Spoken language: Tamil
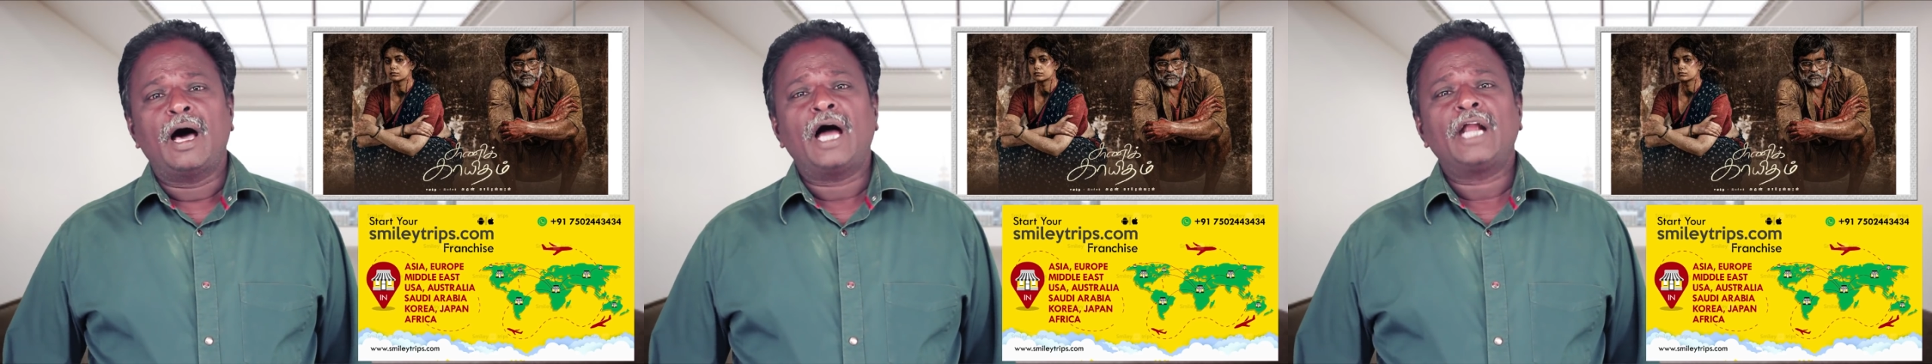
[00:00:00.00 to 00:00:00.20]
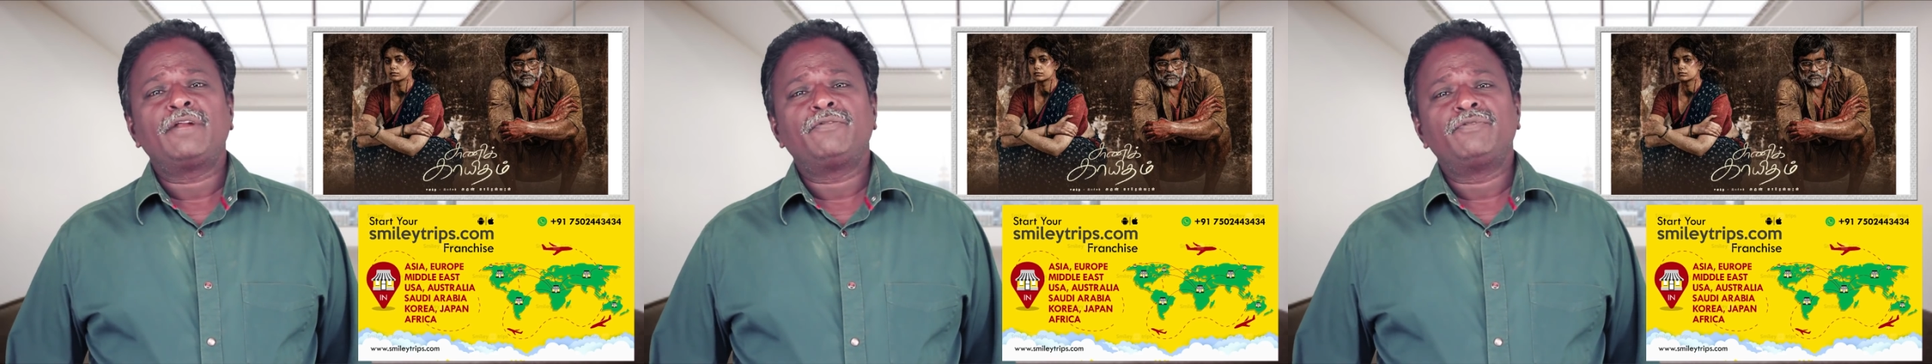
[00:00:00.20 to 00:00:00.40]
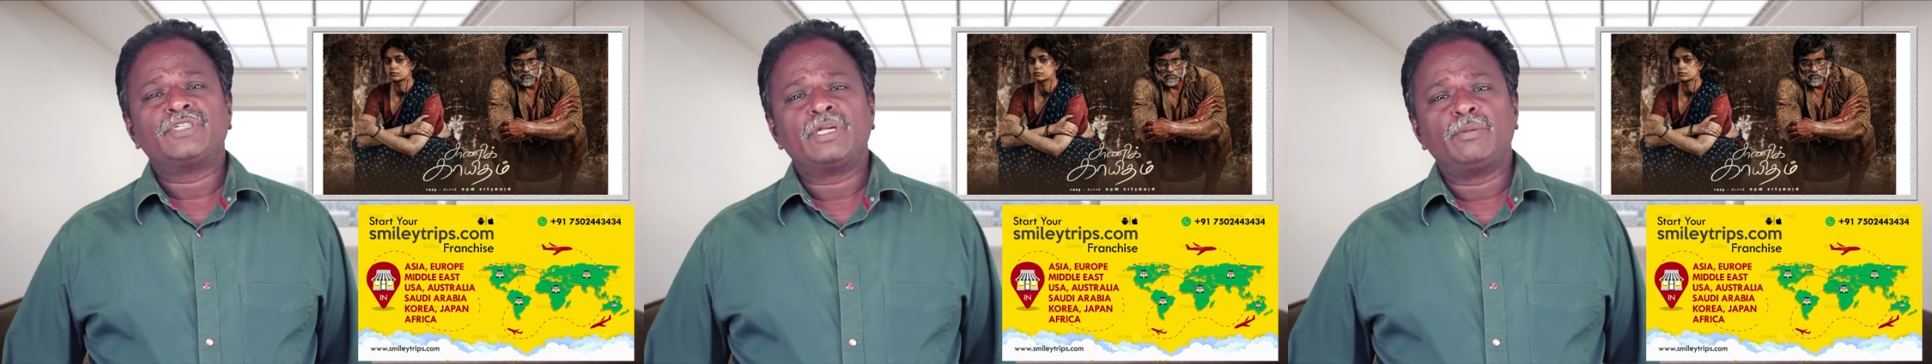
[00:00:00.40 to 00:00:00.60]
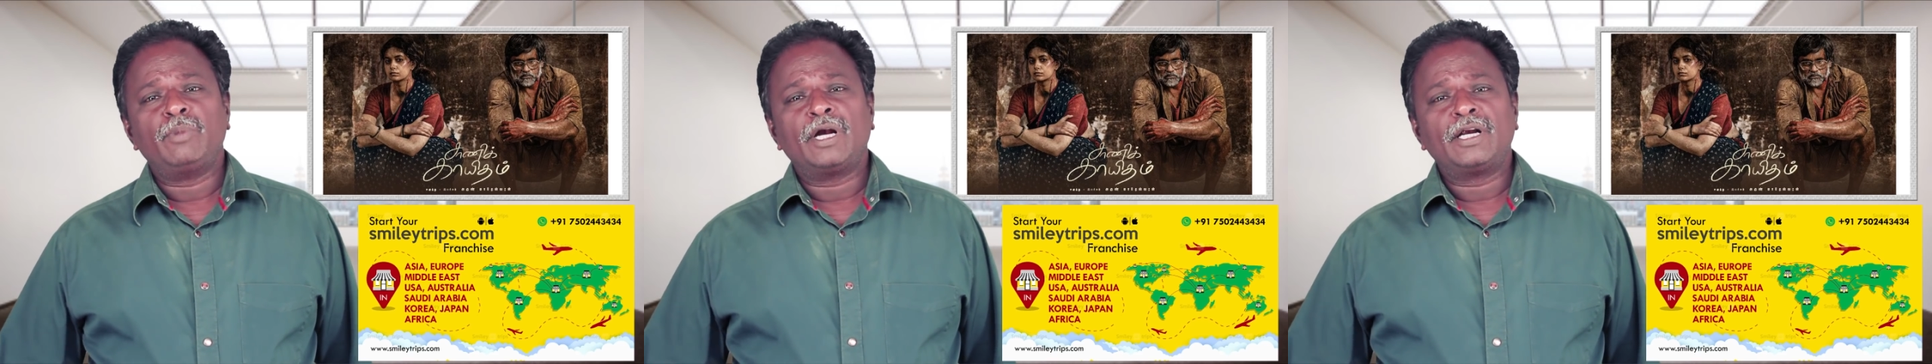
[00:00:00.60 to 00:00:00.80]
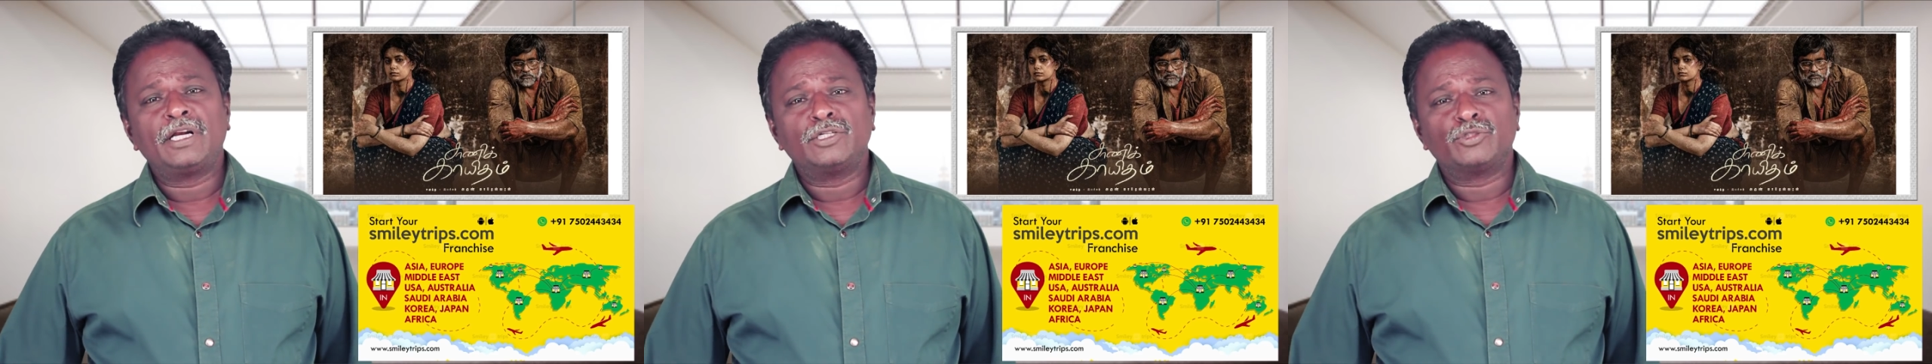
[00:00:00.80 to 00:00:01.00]
ஆர்டிஃபிஷியல்
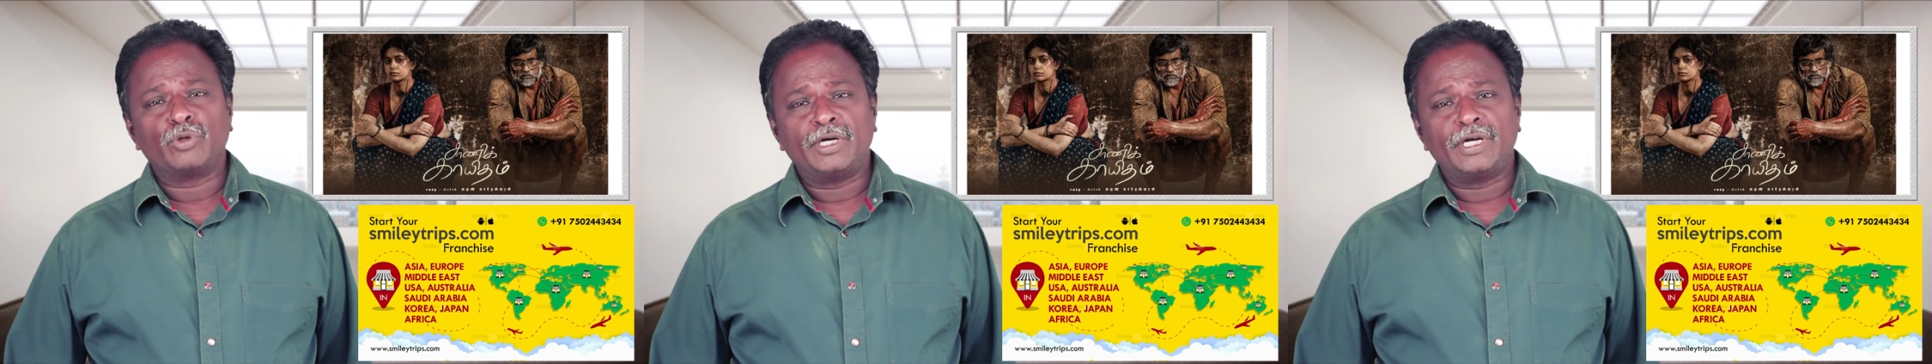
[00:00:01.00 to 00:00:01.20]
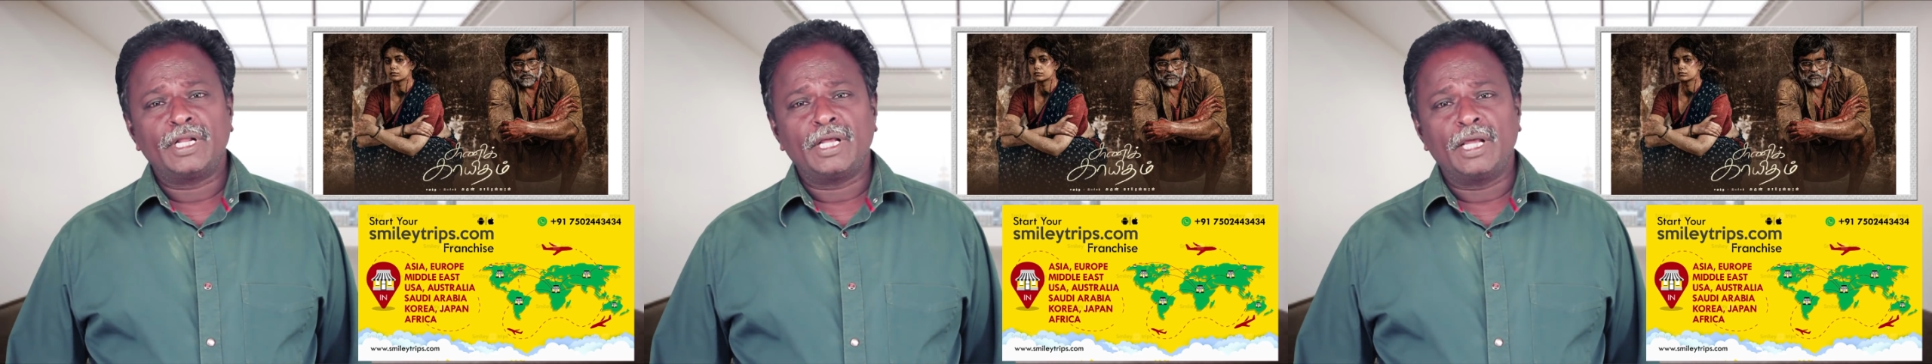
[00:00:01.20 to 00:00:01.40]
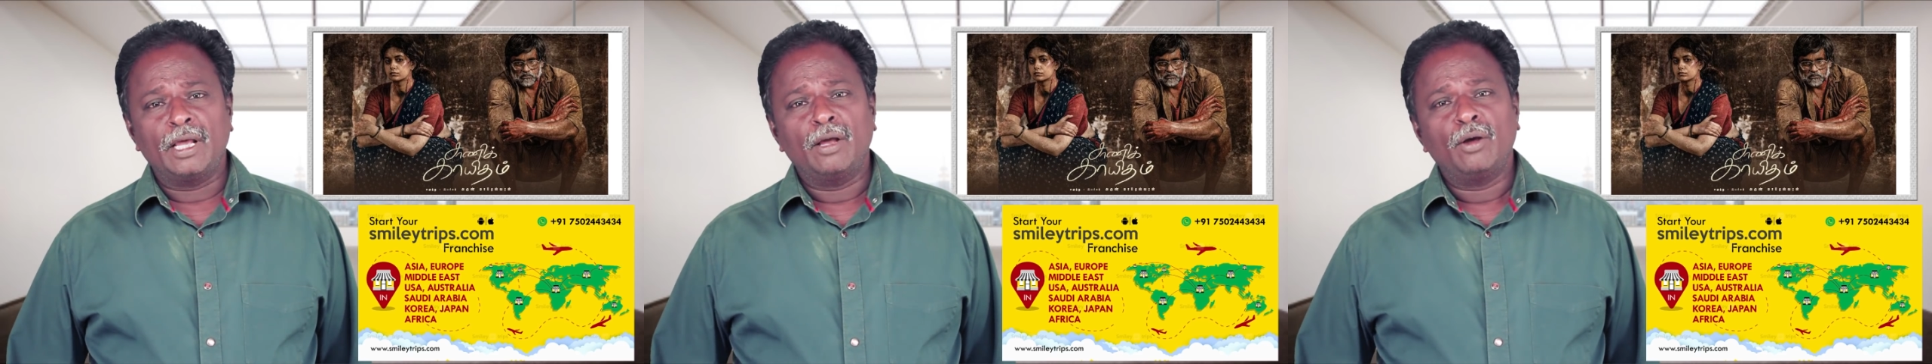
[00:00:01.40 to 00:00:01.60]
பிளட்டுன்னு சொல்லிட்டு